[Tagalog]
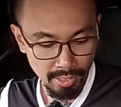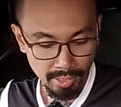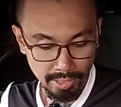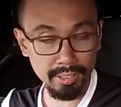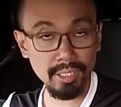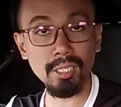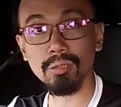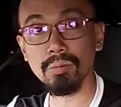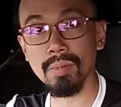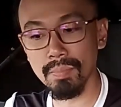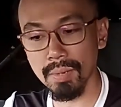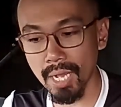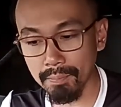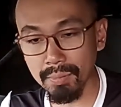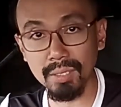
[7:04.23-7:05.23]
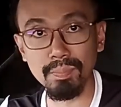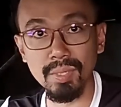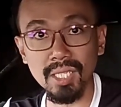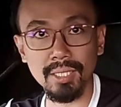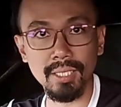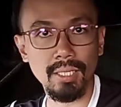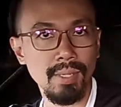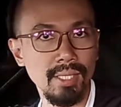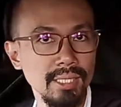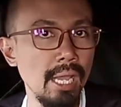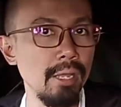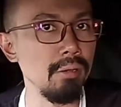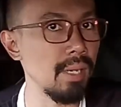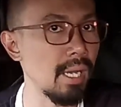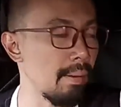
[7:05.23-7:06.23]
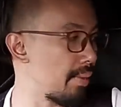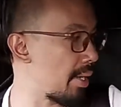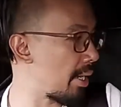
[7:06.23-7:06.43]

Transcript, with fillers: And then kung may mga bit-bitin naman tayo mga